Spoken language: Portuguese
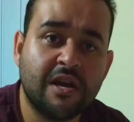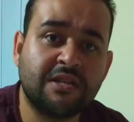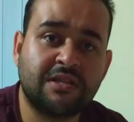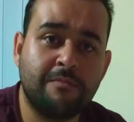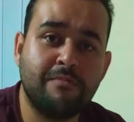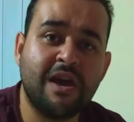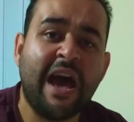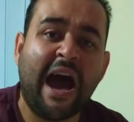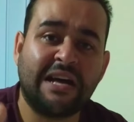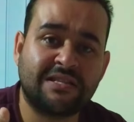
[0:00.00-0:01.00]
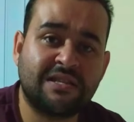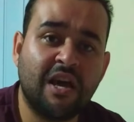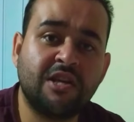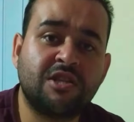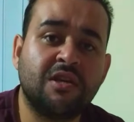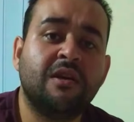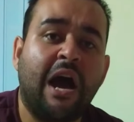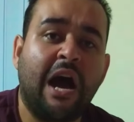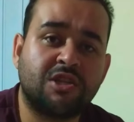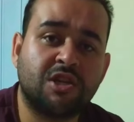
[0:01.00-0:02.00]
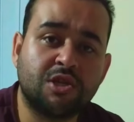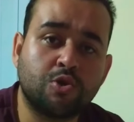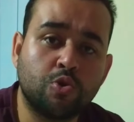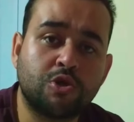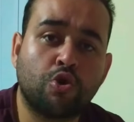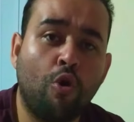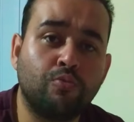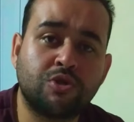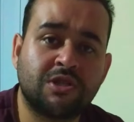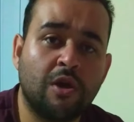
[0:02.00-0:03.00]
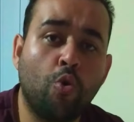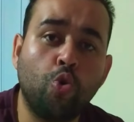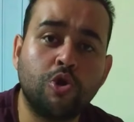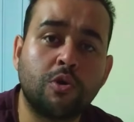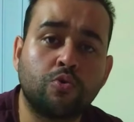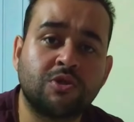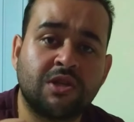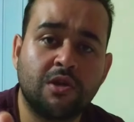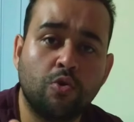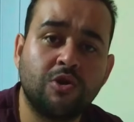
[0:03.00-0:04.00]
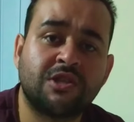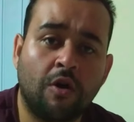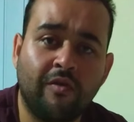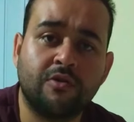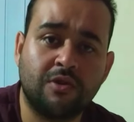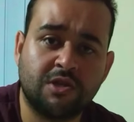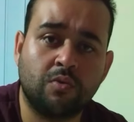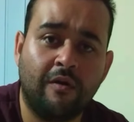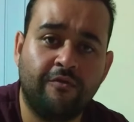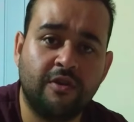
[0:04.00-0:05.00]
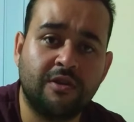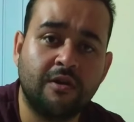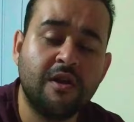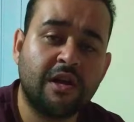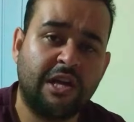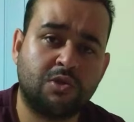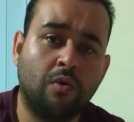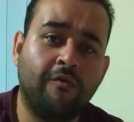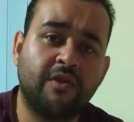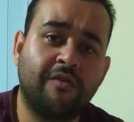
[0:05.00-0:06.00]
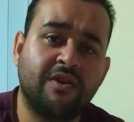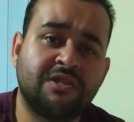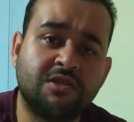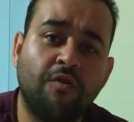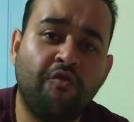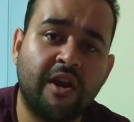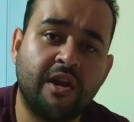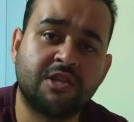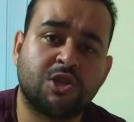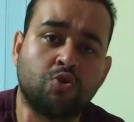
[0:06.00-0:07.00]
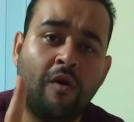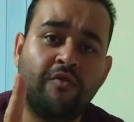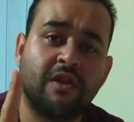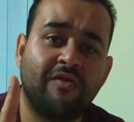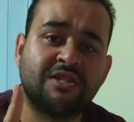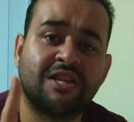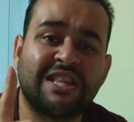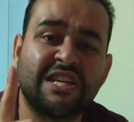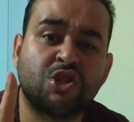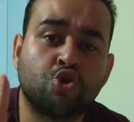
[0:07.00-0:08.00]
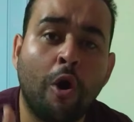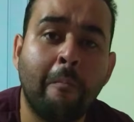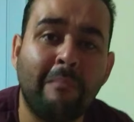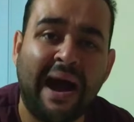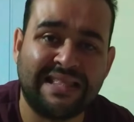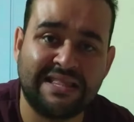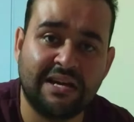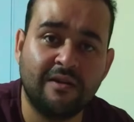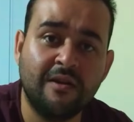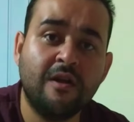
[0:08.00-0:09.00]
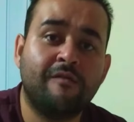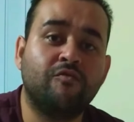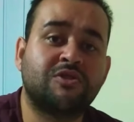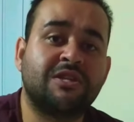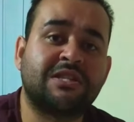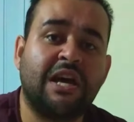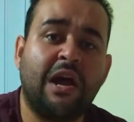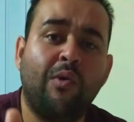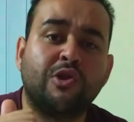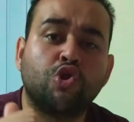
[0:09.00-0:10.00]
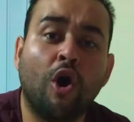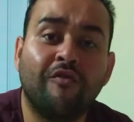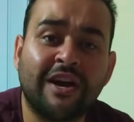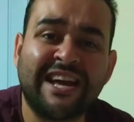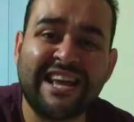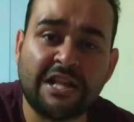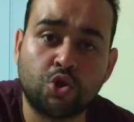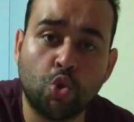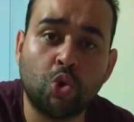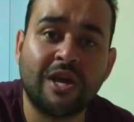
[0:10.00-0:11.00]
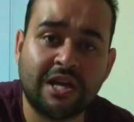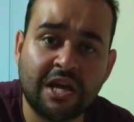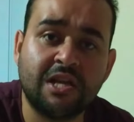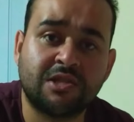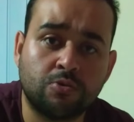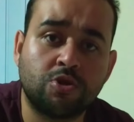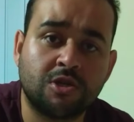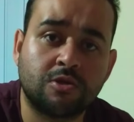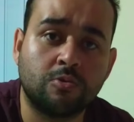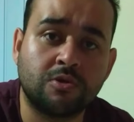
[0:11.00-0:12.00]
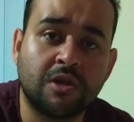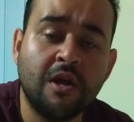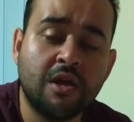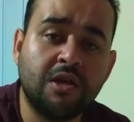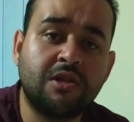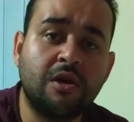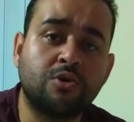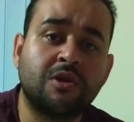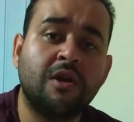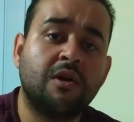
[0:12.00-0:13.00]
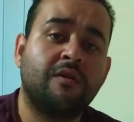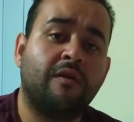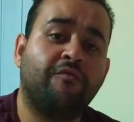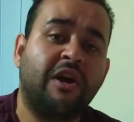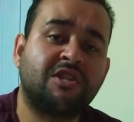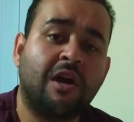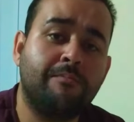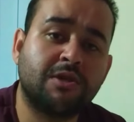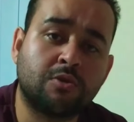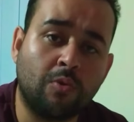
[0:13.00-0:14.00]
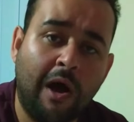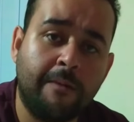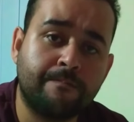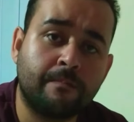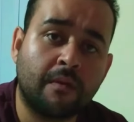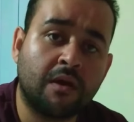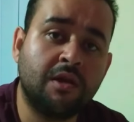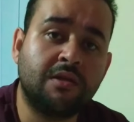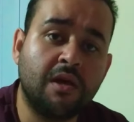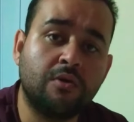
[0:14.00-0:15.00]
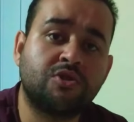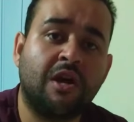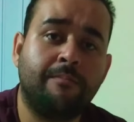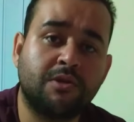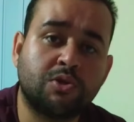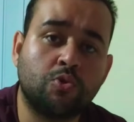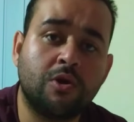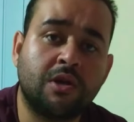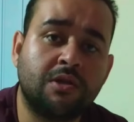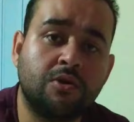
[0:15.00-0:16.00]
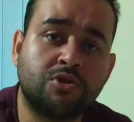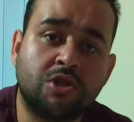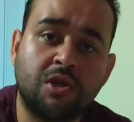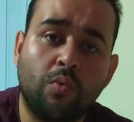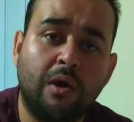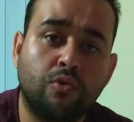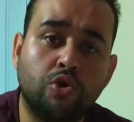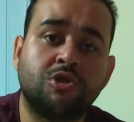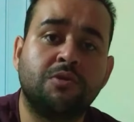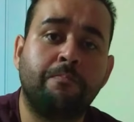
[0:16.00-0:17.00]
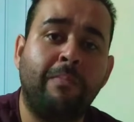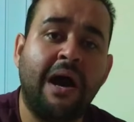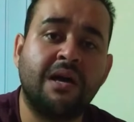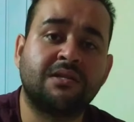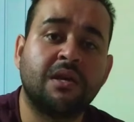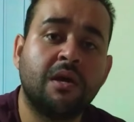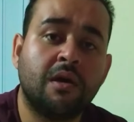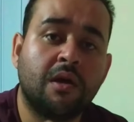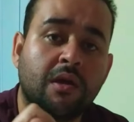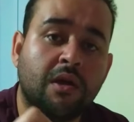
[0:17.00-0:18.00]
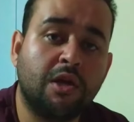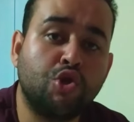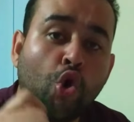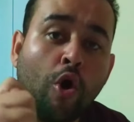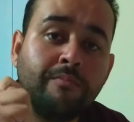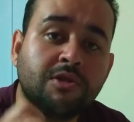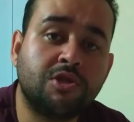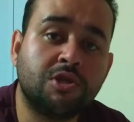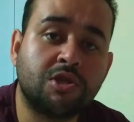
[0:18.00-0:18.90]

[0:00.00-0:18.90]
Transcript: receber, aceite a Jesus como seu único Senhor e Salvador da sua vida. Que a sua vida vai ser diferente, a sua vida vai ser transformada. Você será uma nova criatura em Cristo Jesus e Deus vai te abençoar. Que Deus te abençoe, que Deus te dê uma noite de paz em nome de